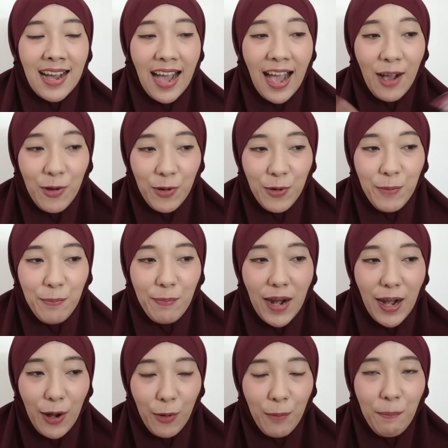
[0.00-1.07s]
aku
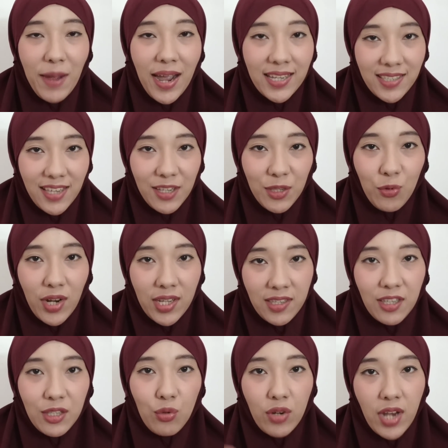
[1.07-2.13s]
belum baca
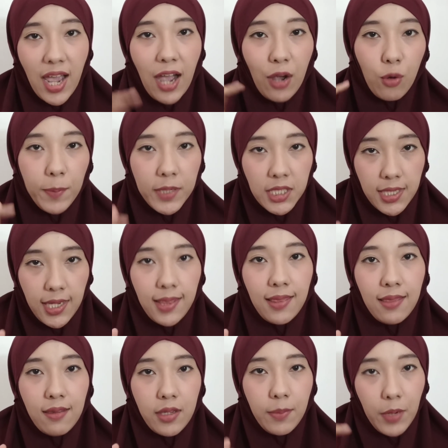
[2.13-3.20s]
suratnya sudah aku pencet
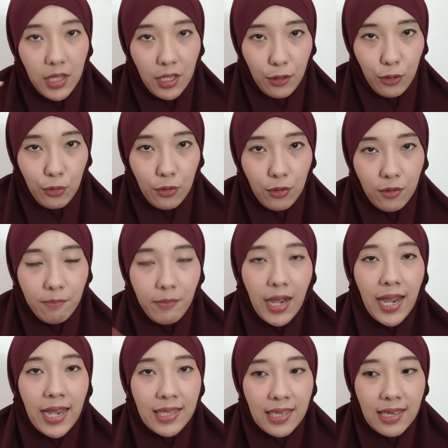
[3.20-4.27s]
seperti itu
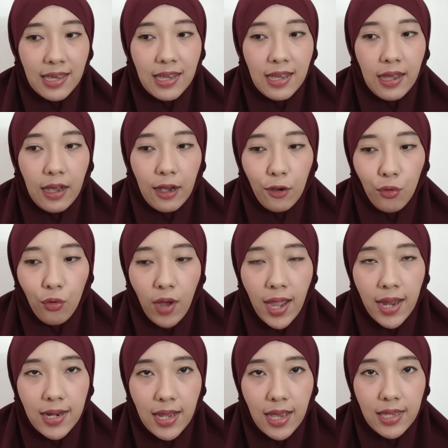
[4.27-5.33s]
makanya aku
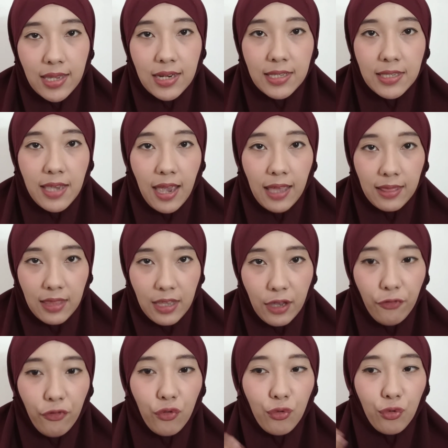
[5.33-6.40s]
ada
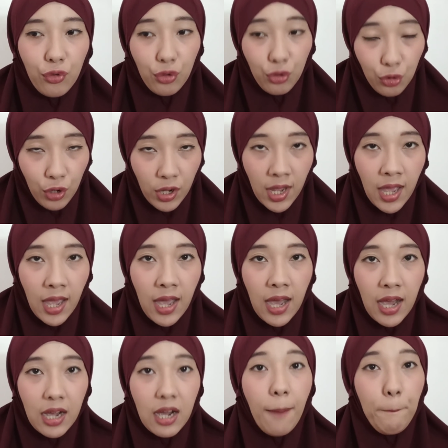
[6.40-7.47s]
inisiatif untuk
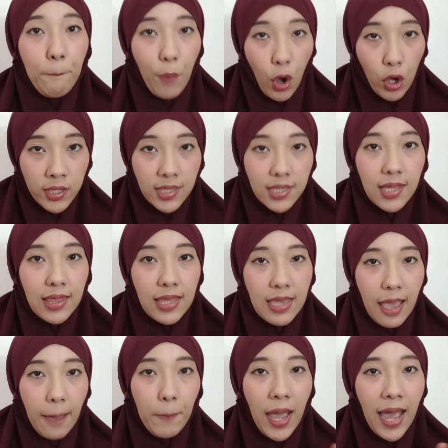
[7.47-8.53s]
ngepost
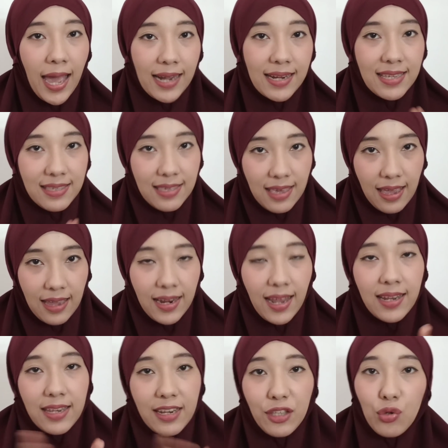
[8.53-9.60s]
setiap harinya
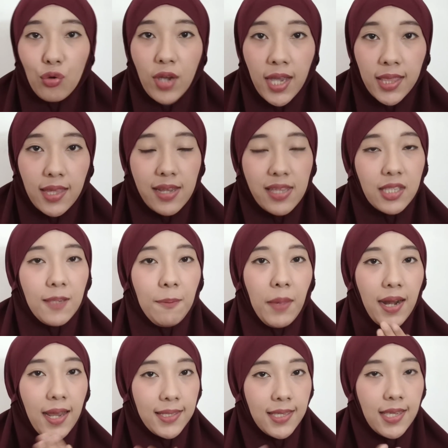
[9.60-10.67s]
dan ini juga
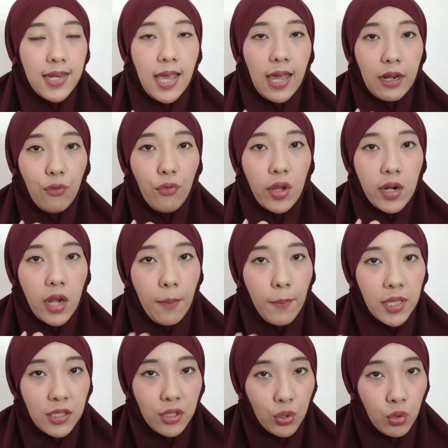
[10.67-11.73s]
terinspirasi dari Wirda
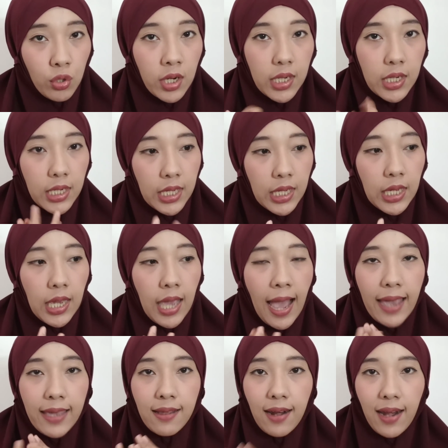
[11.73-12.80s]
Mansur di
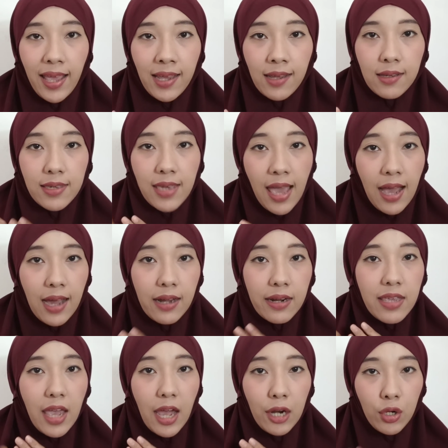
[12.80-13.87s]
Highleg yang
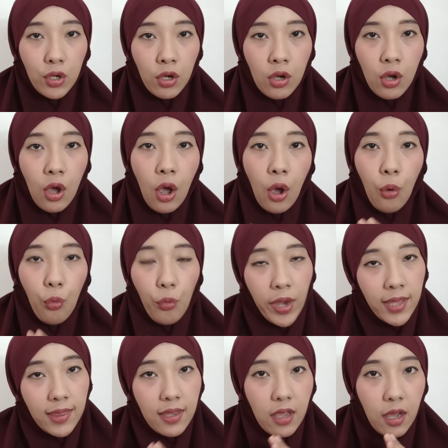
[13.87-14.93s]
Riyadoh
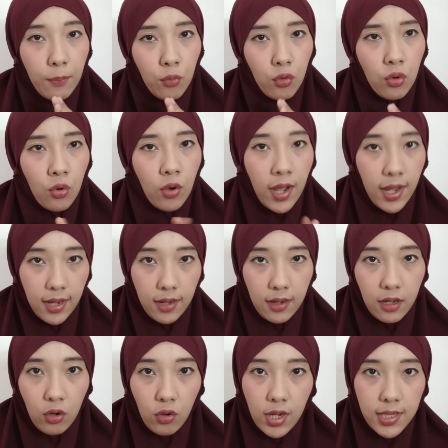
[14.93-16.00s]
W30H
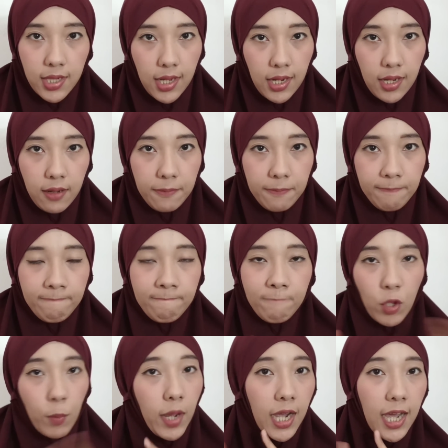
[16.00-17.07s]
kalau nggak salah
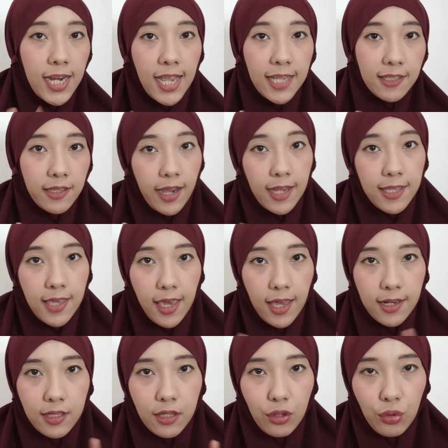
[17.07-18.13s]
coba kalian cek aja ya
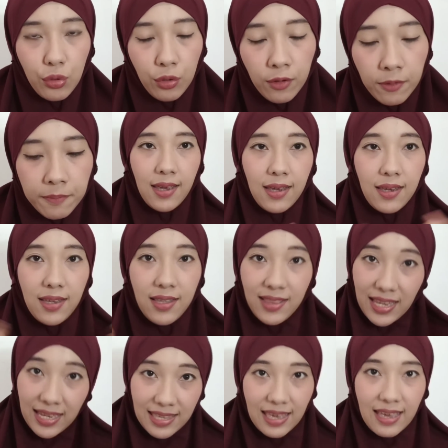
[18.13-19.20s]
di situ
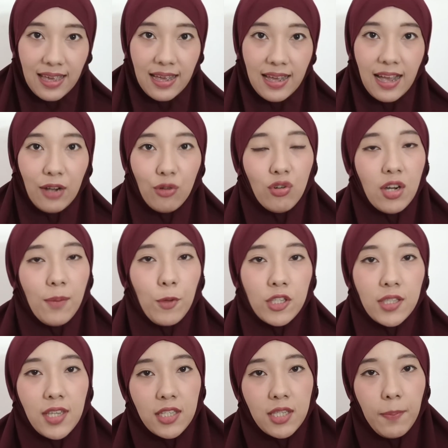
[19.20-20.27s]
Intinya, aku
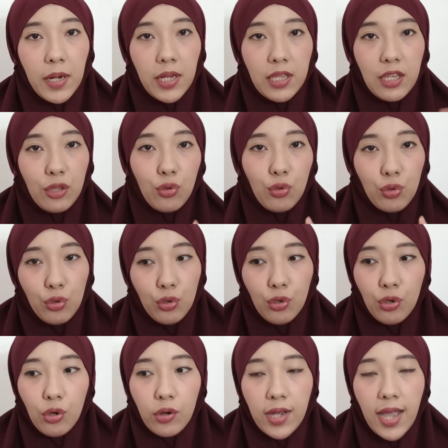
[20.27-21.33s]
ngeposting seperti itu
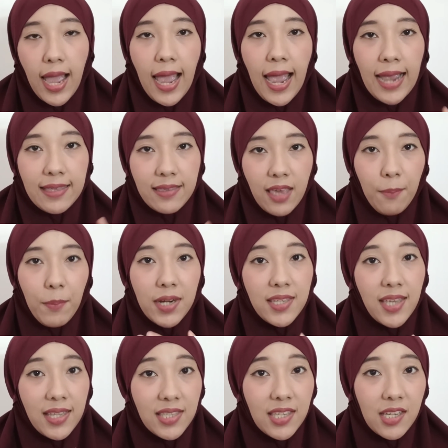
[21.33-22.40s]
tuh nggak hanya
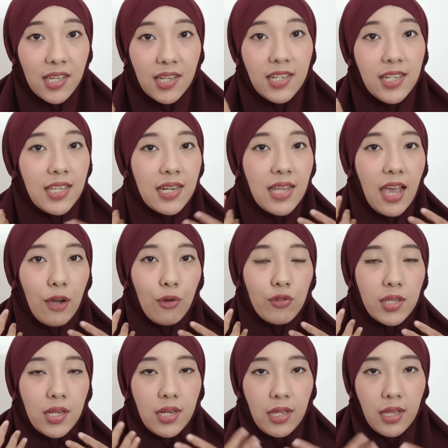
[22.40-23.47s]
berjanji ke diri aku
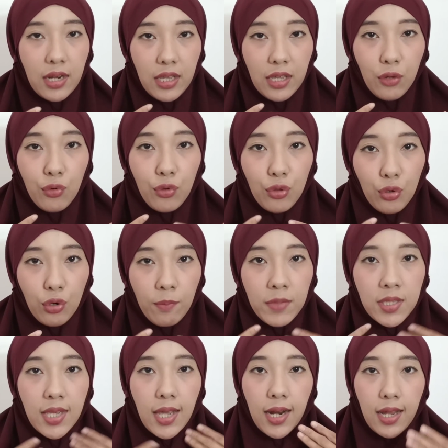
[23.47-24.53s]
sendiri untuk
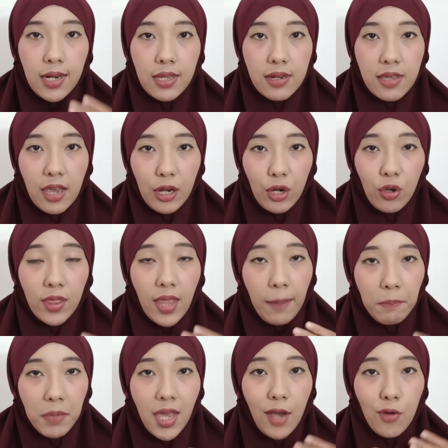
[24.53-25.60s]
menjalani Riado,
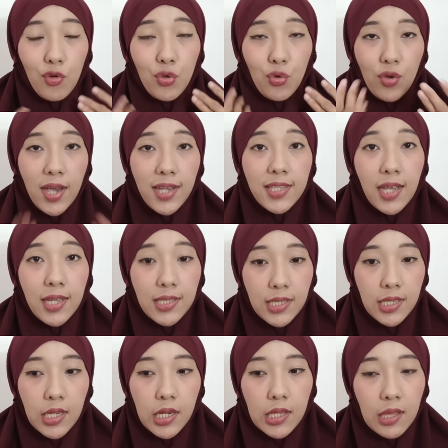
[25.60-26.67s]
tapi aku juga
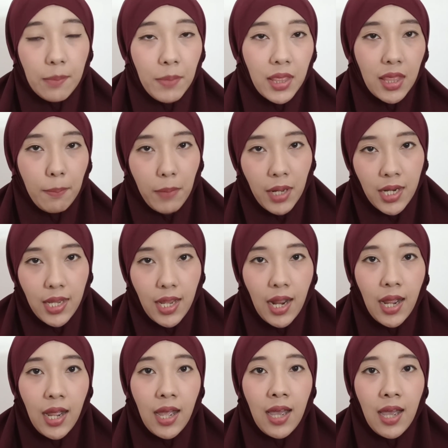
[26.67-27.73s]
janji ke teman-teman
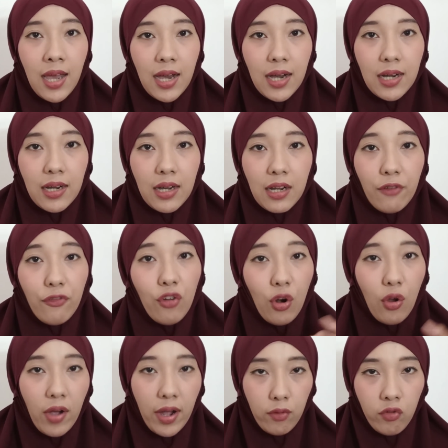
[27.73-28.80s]
yang uh,
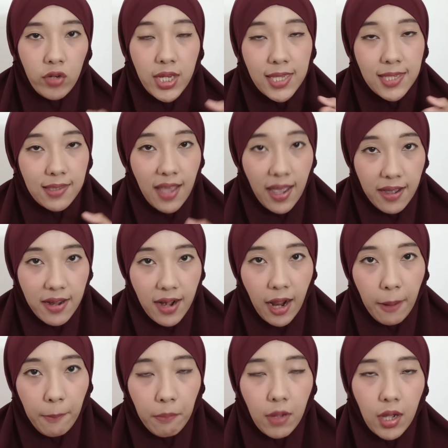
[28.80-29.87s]
ngefollow aku di
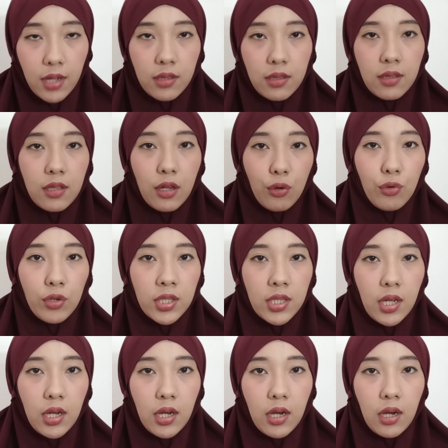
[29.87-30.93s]
Instagram,
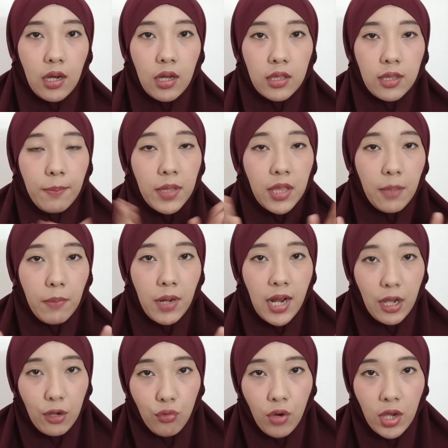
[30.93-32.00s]
terus uh, teman-teman
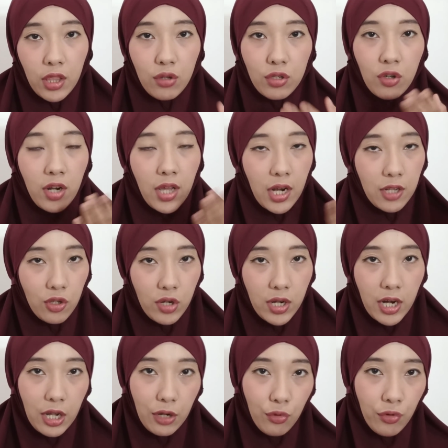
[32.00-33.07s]
aku atau
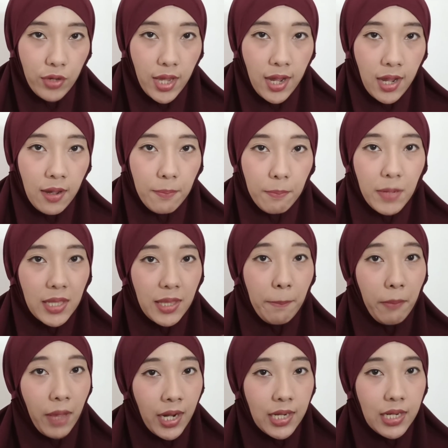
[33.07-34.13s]
saudara-saudaraku yang
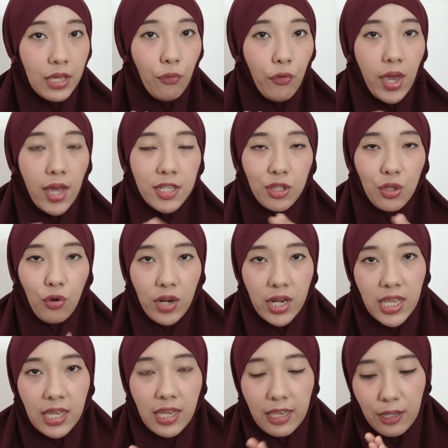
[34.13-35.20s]
berteman di WA
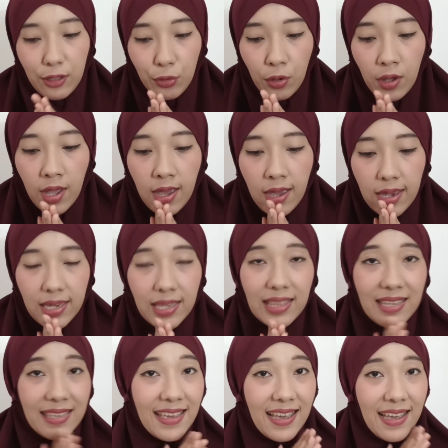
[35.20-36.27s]
Story kayak gitu.
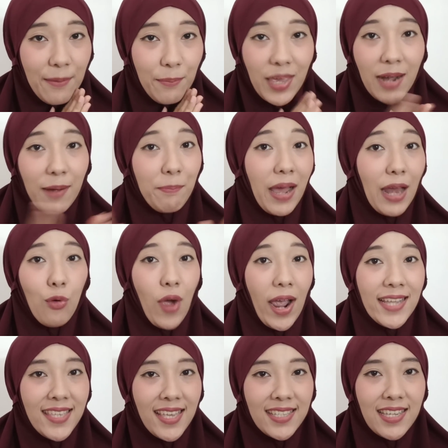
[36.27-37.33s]
Intinya biar malu
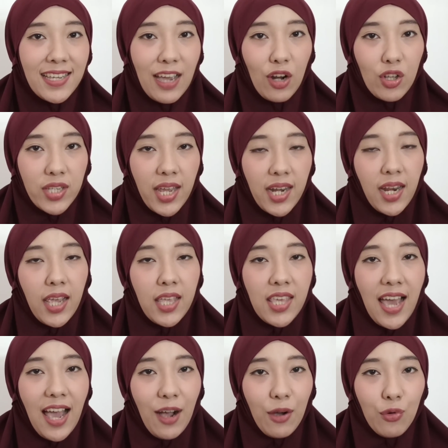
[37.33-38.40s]
aja sih kalau
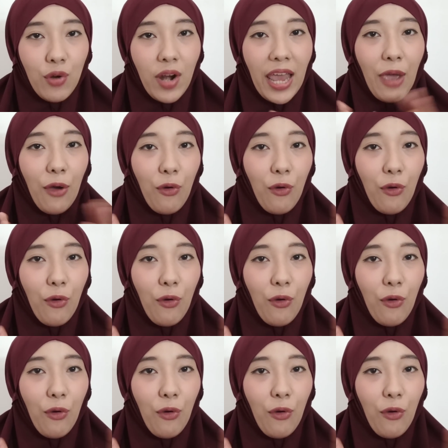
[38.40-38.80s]
seandainya aku